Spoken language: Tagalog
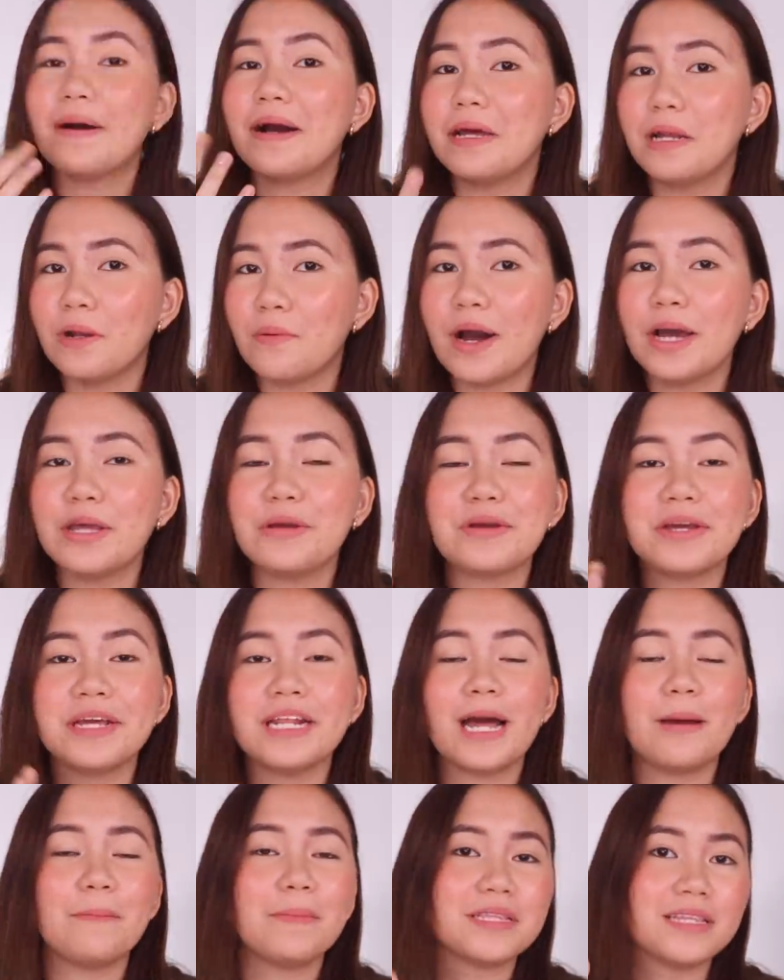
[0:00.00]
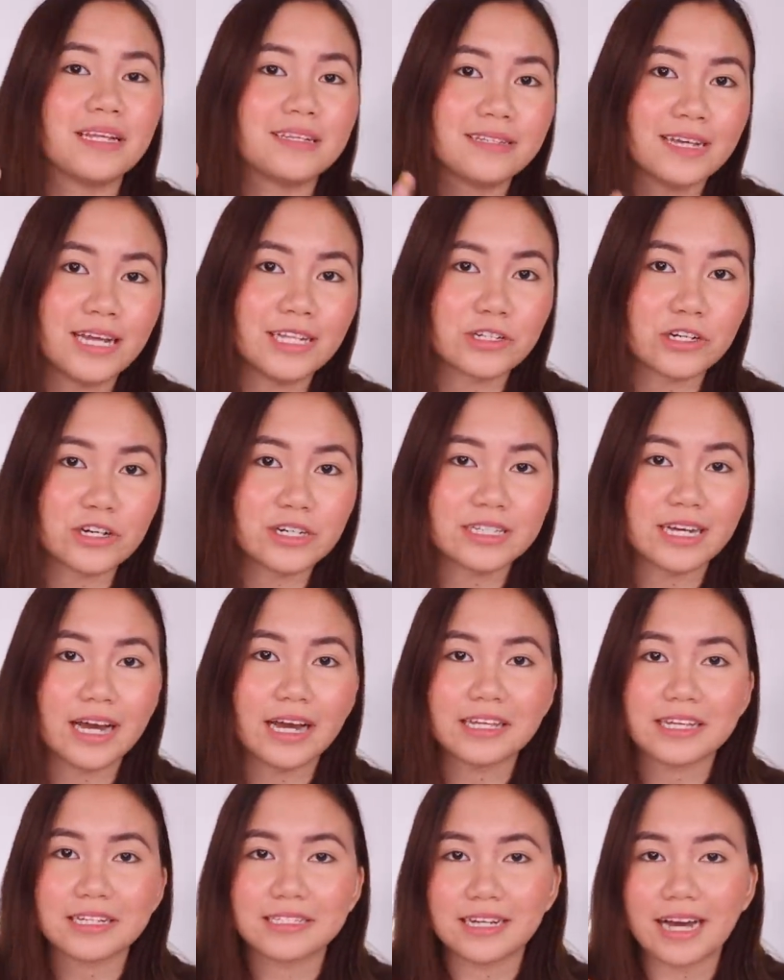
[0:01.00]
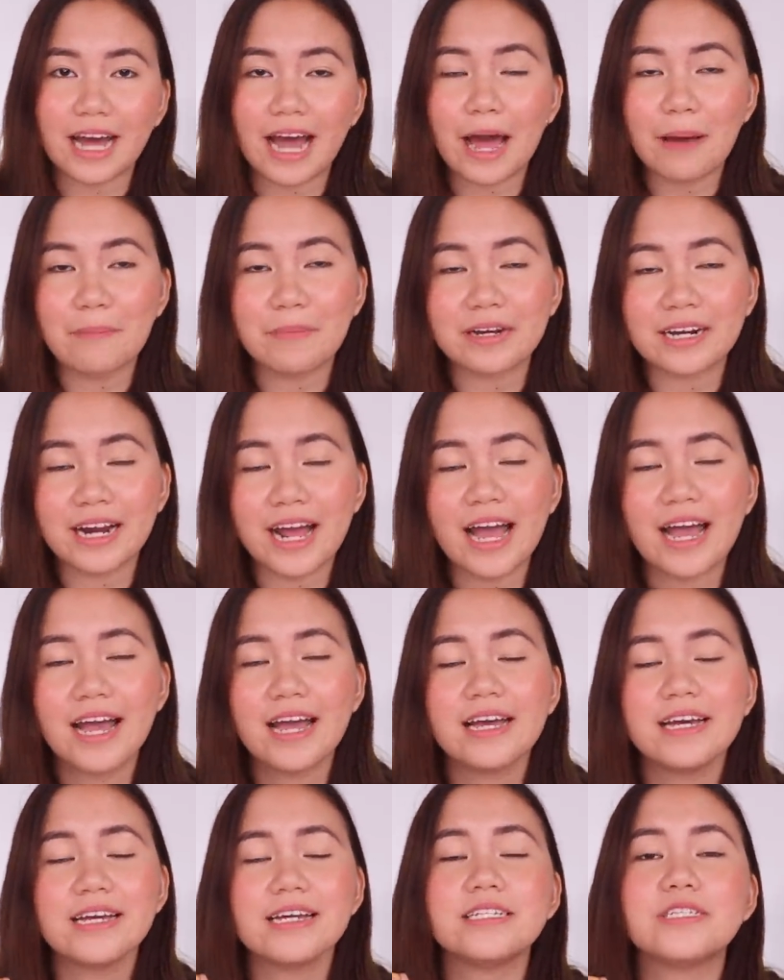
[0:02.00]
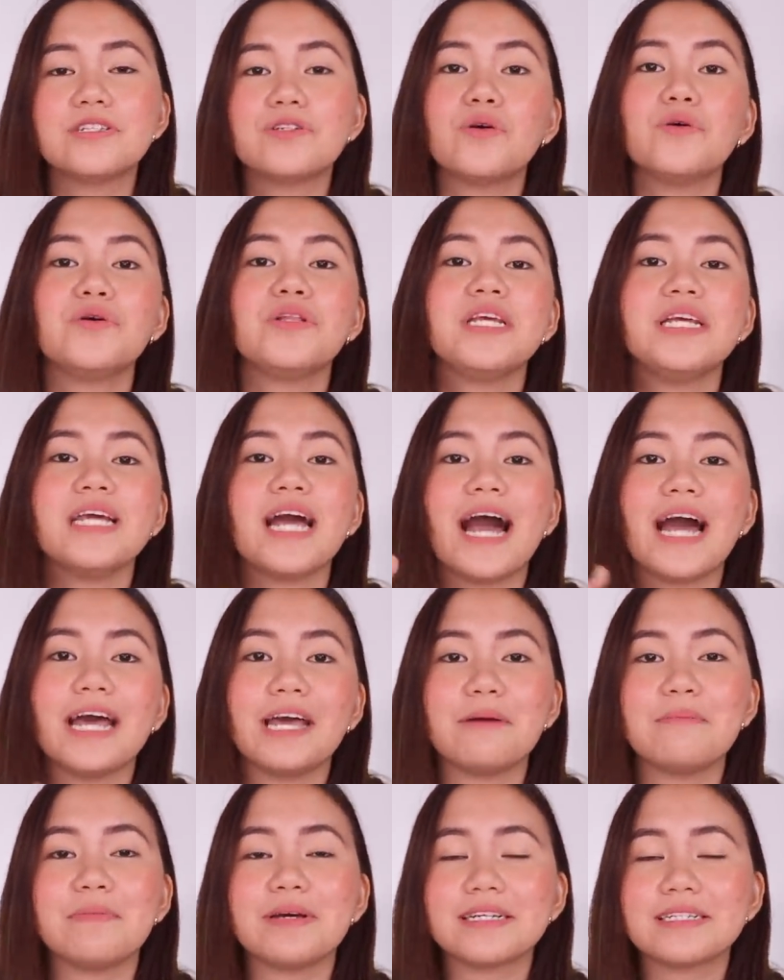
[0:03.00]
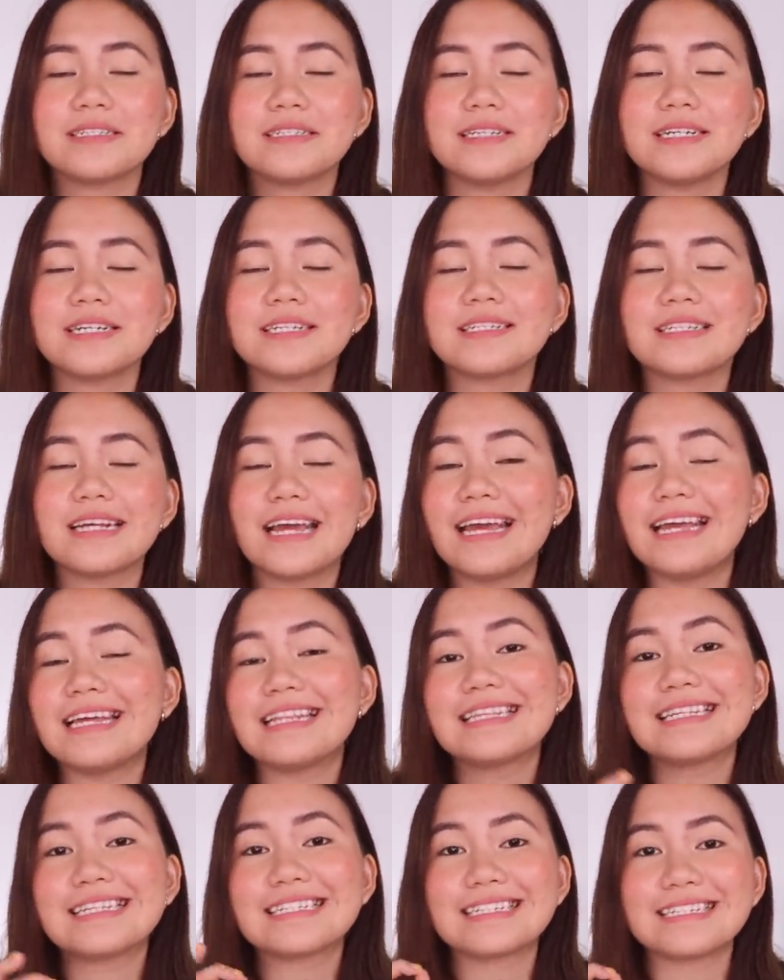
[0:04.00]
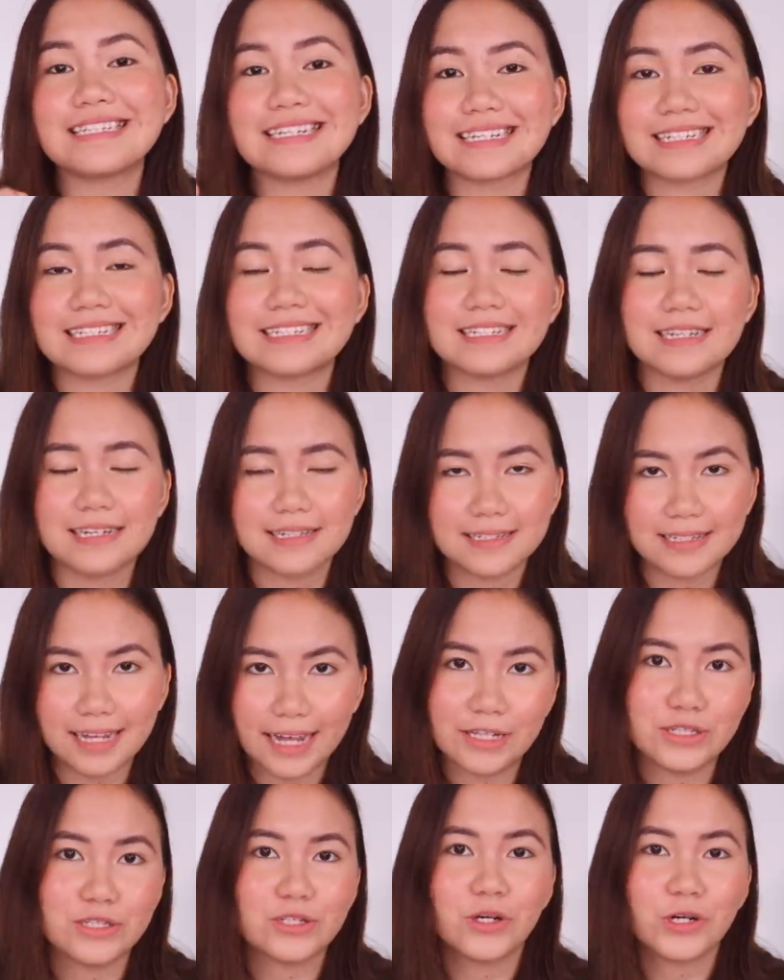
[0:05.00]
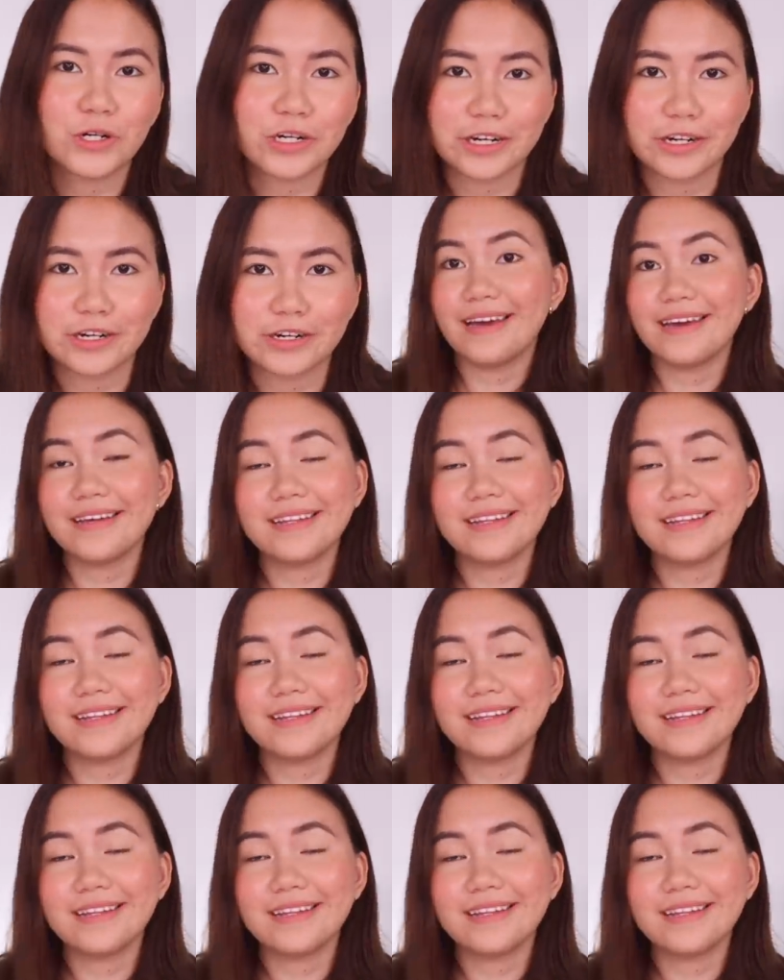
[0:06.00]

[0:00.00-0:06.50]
Pangalawa yung ginamit na sensor sa kanya sa camera is Sony IMX686 sensor.